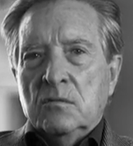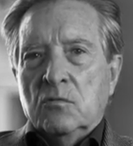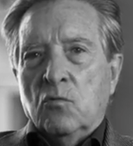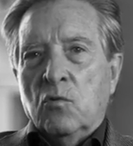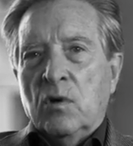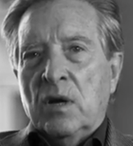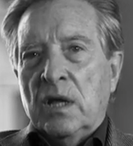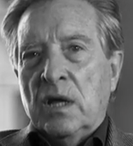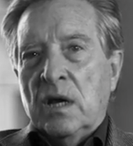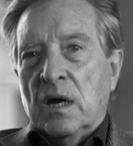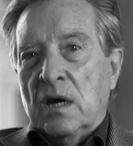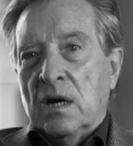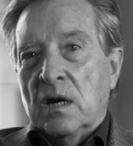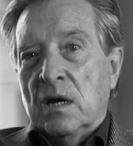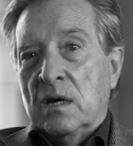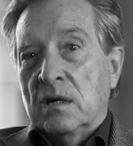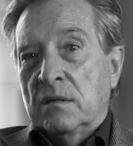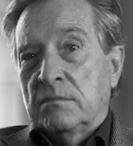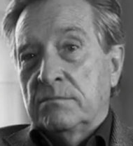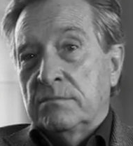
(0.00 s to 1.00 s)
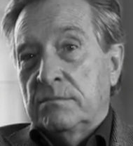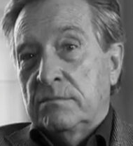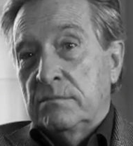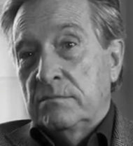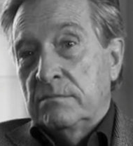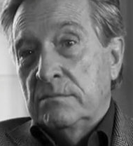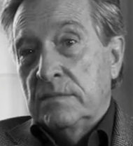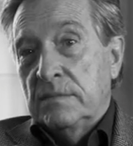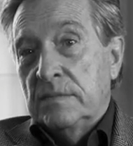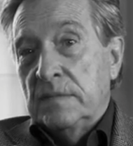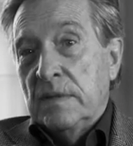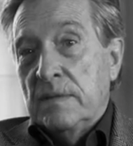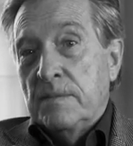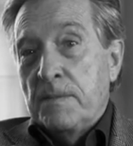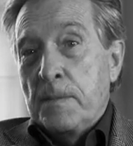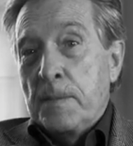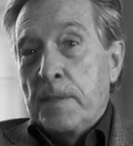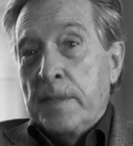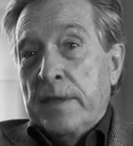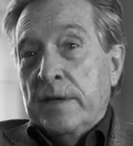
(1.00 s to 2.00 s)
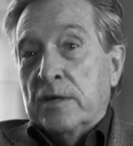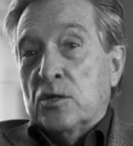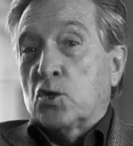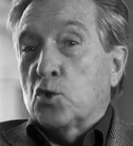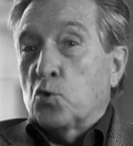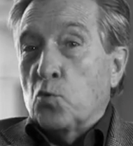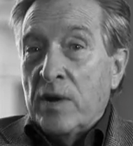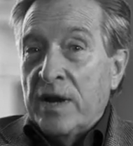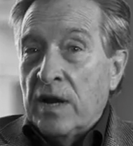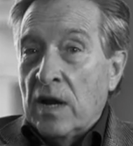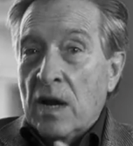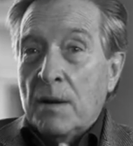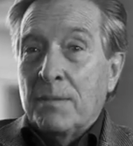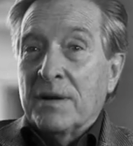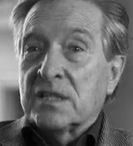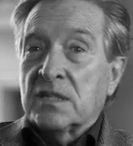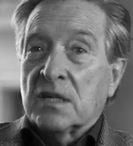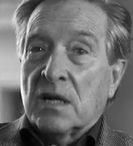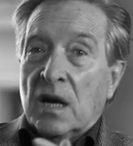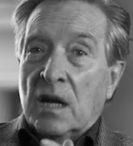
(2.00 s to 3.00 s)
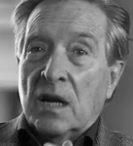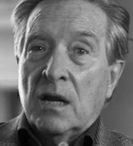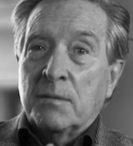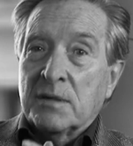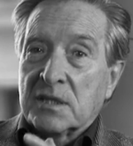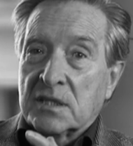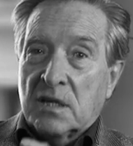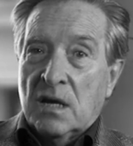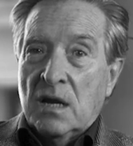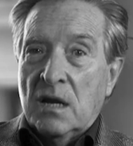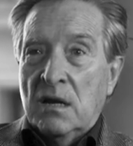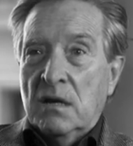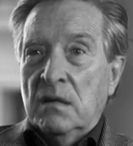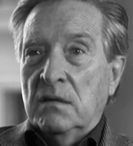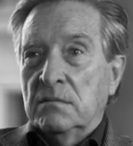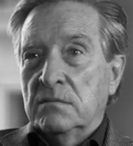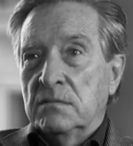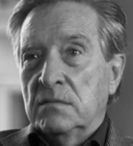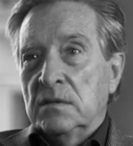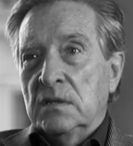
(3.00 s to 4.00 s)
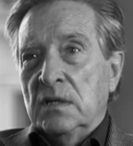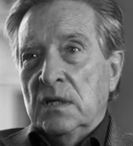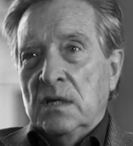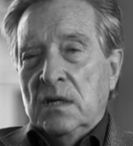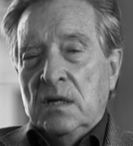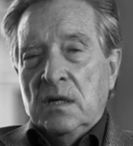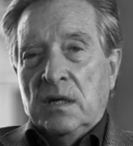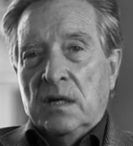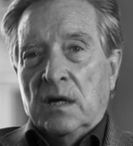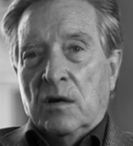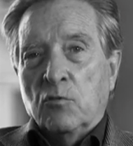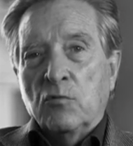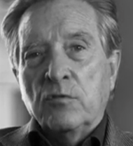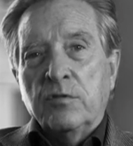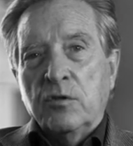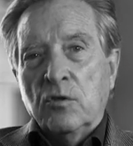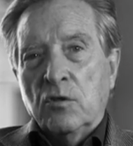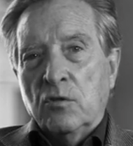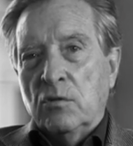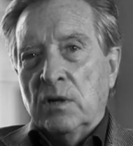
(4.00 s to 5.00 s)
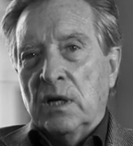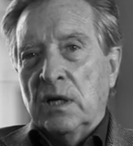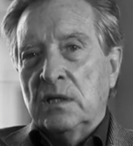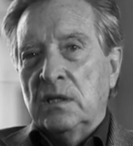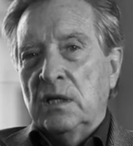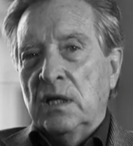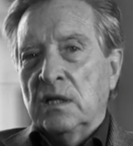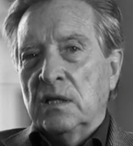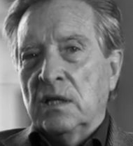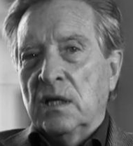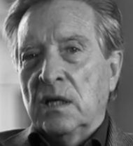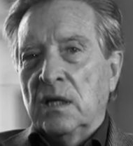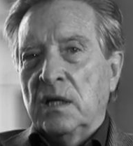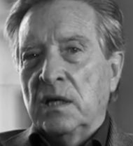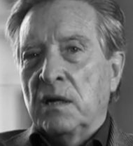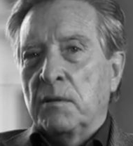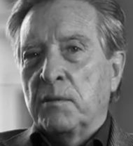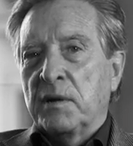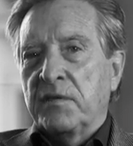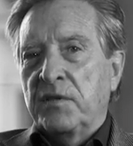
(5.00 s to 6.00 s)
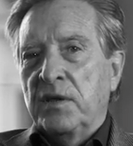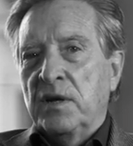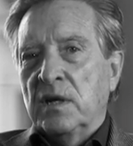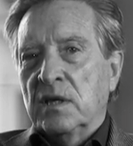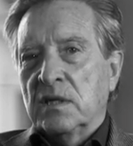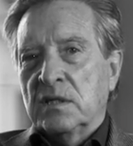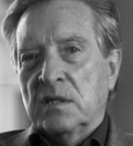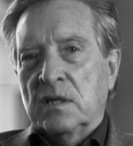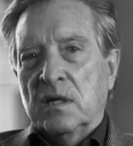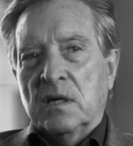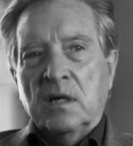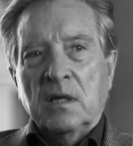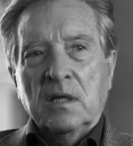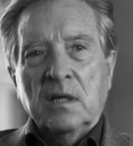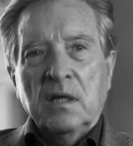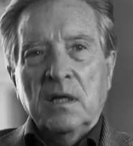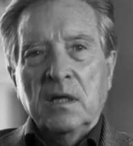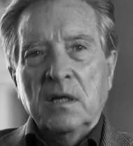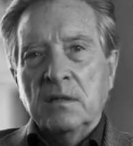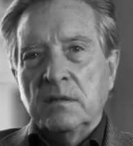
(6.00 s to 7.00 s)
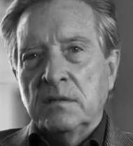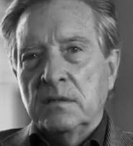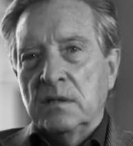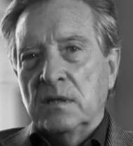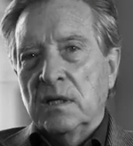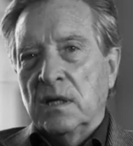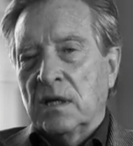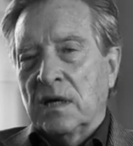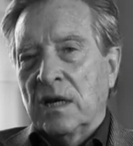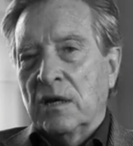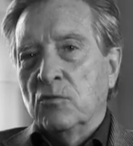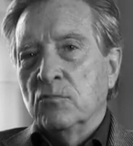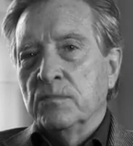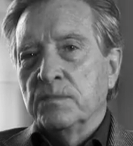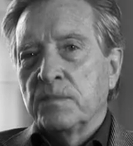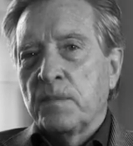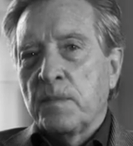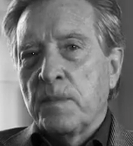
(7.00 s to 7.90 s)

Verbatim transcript: huele a Suena a Bascal, a Bascal, el anuncio de una tienda de gabardinas de la calle Elcano.